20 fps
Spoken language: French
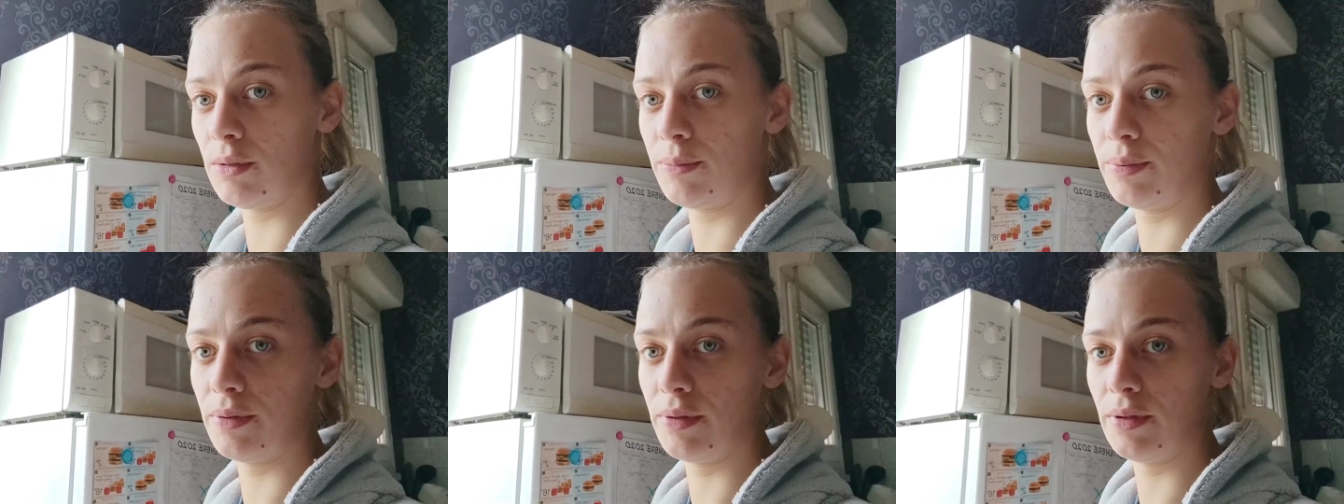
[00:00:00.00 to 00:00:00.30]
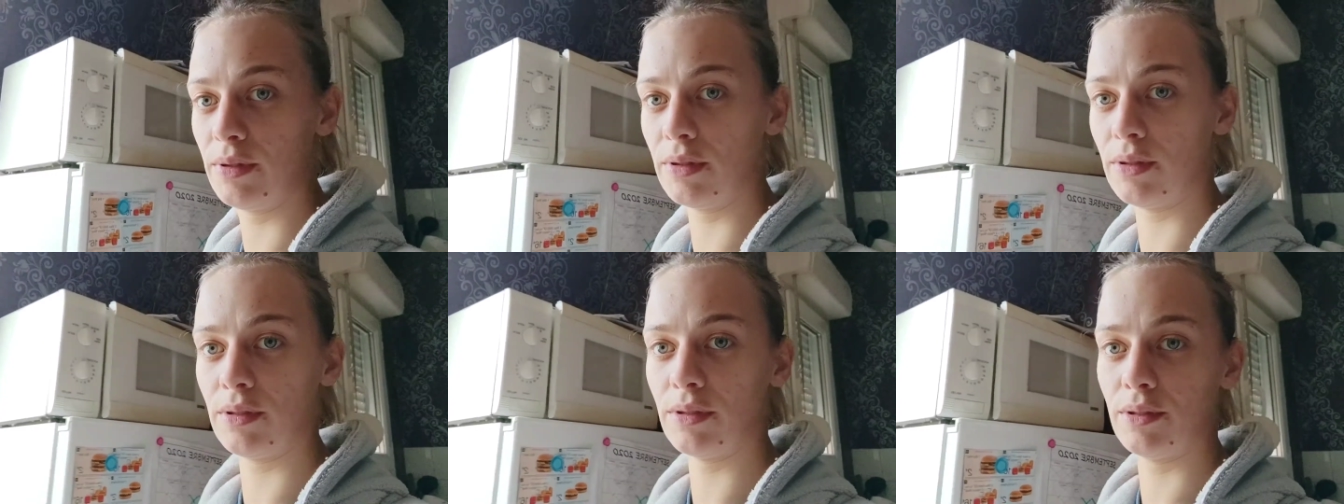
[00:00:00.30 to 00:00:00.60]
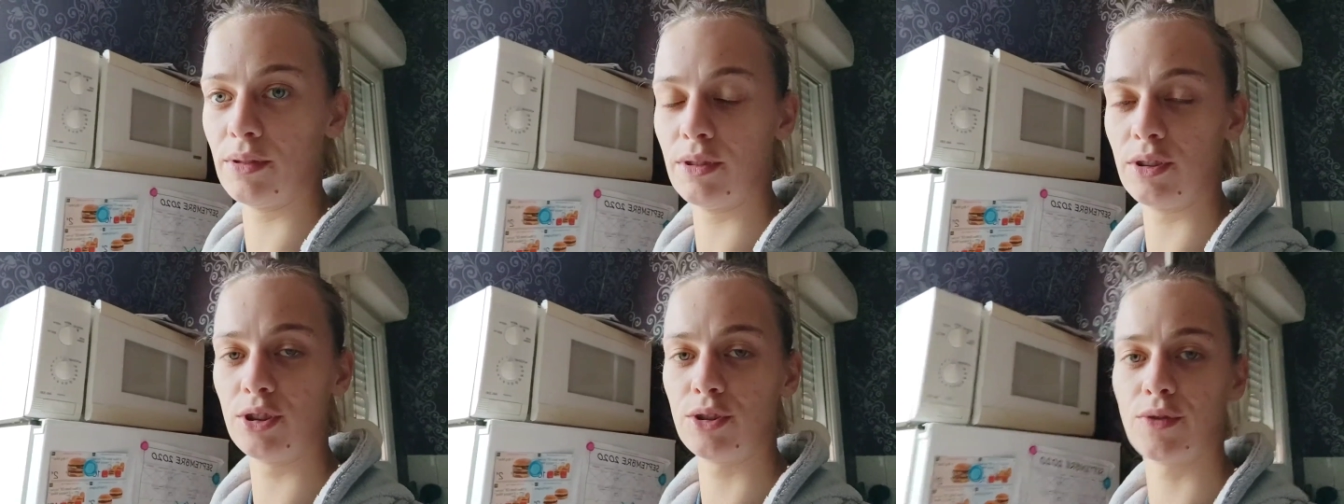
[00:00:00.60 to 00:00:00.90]
Et puis,
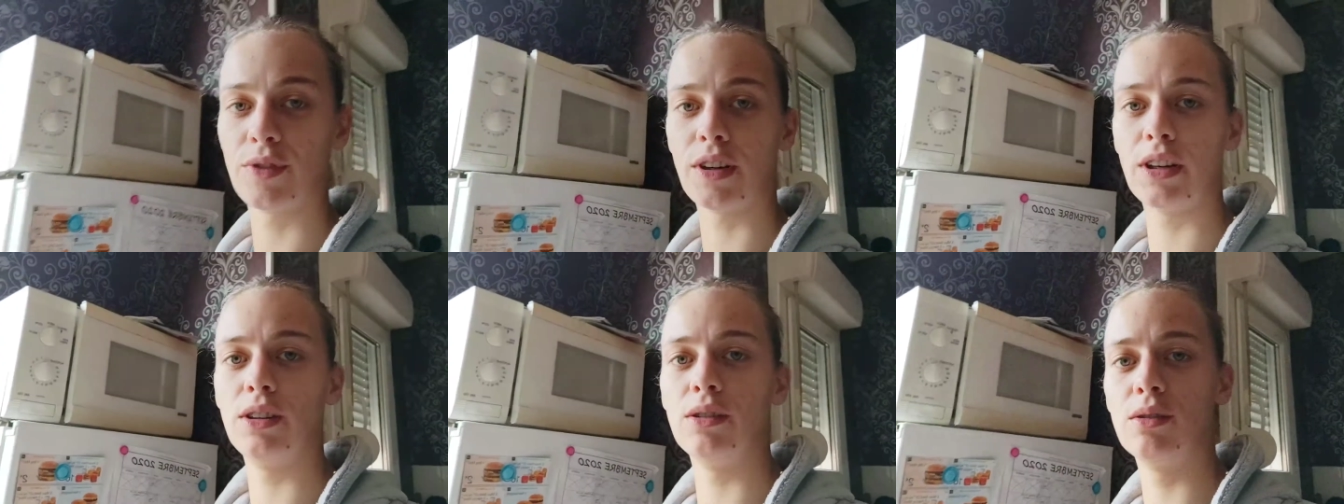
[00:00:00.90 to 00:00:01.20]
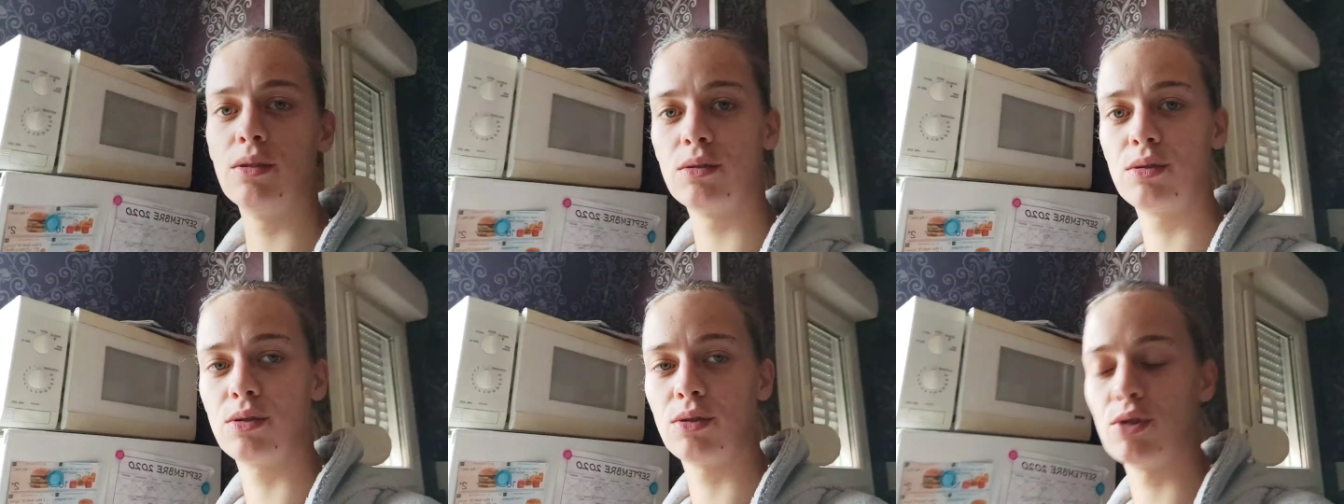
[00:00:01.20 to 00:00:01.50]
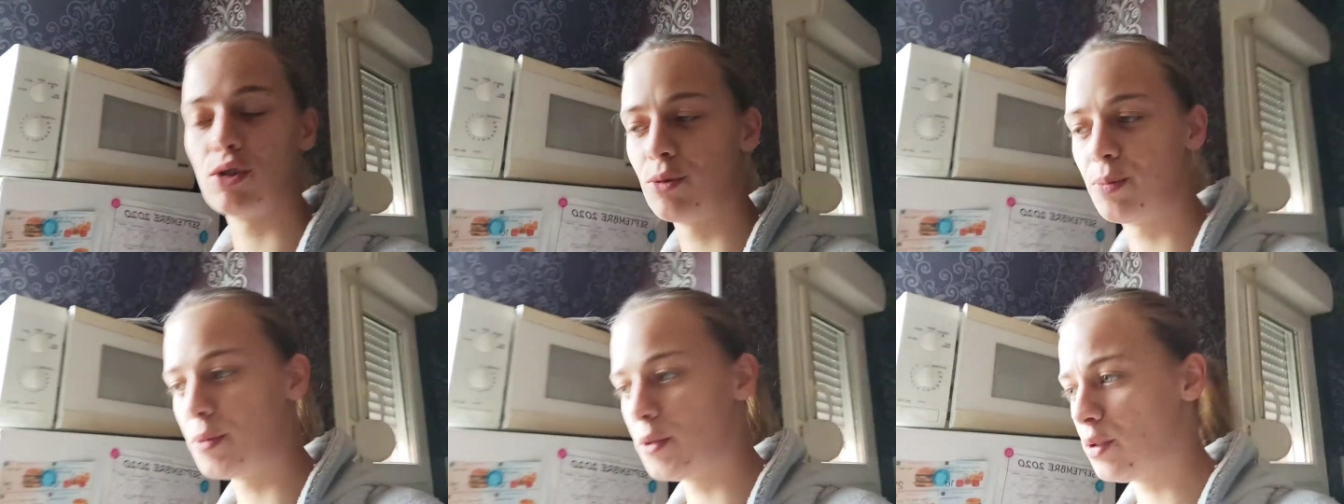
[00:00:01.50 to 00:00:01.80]
euh, je ferai euh, ce
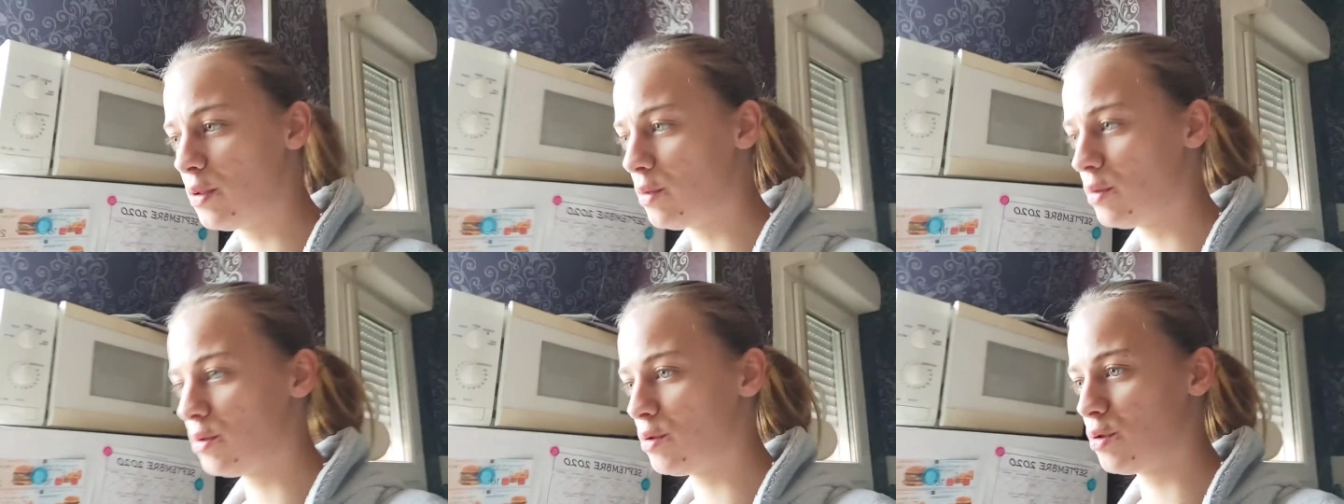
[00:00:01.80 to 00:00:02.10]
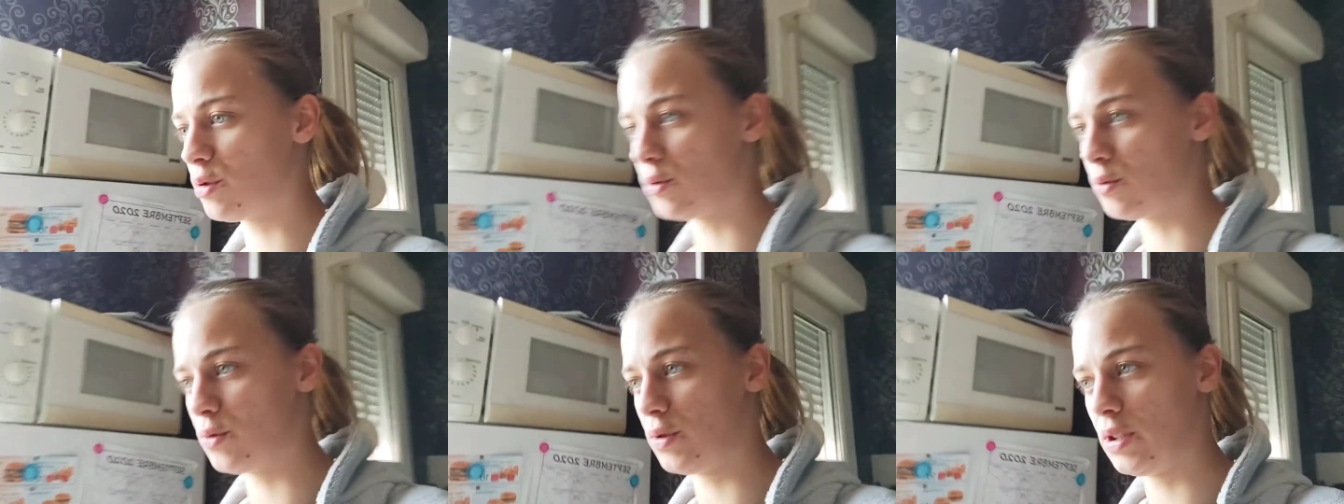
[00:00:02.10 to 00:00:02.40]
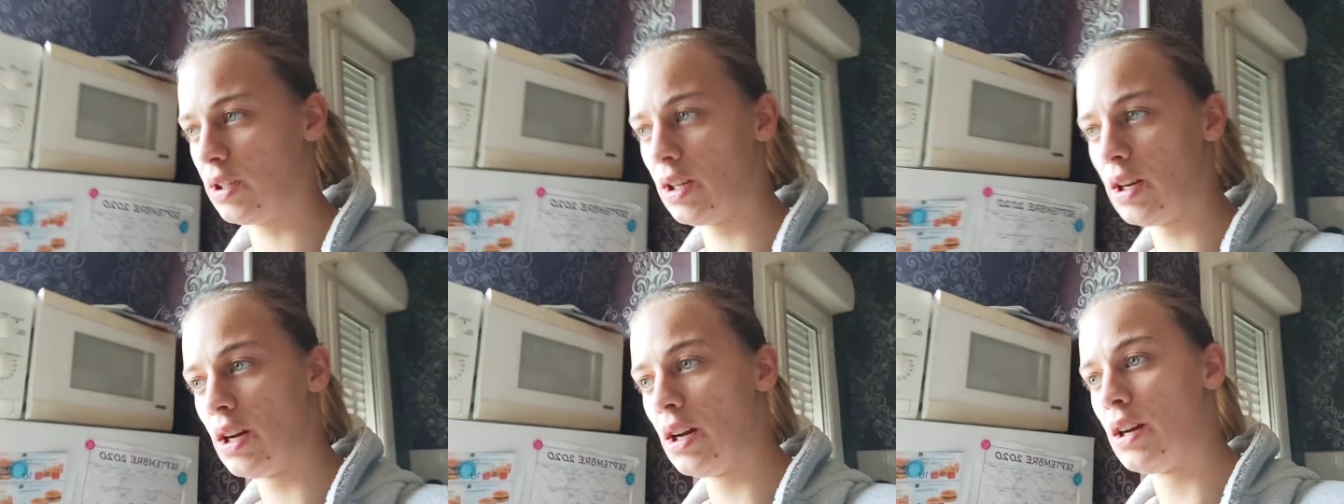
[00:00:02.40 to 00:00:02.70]
que je peux
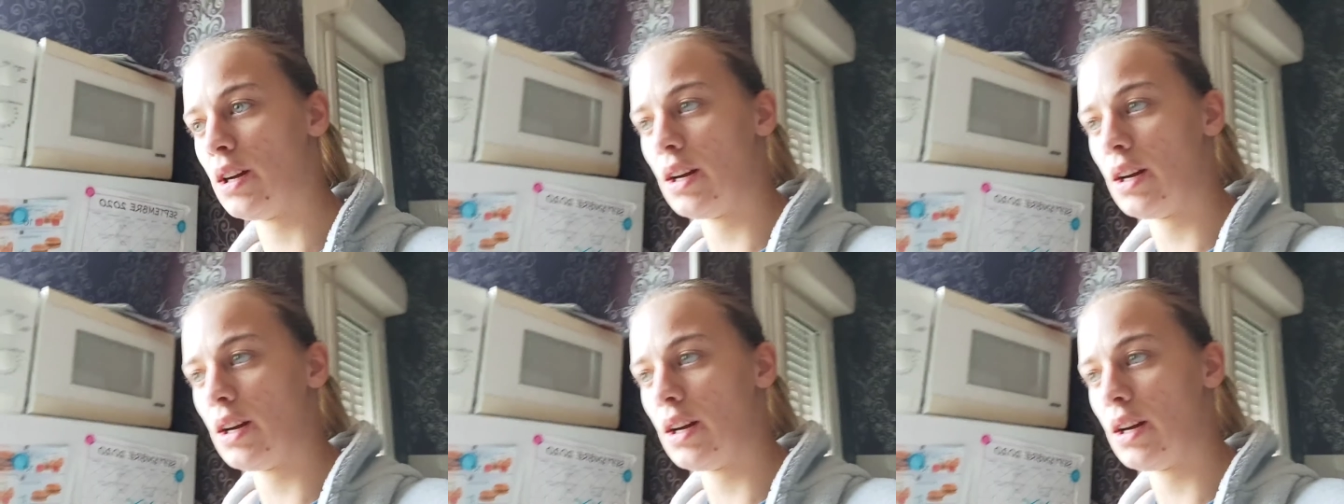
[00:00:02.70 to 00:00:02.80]
aujourd'hui.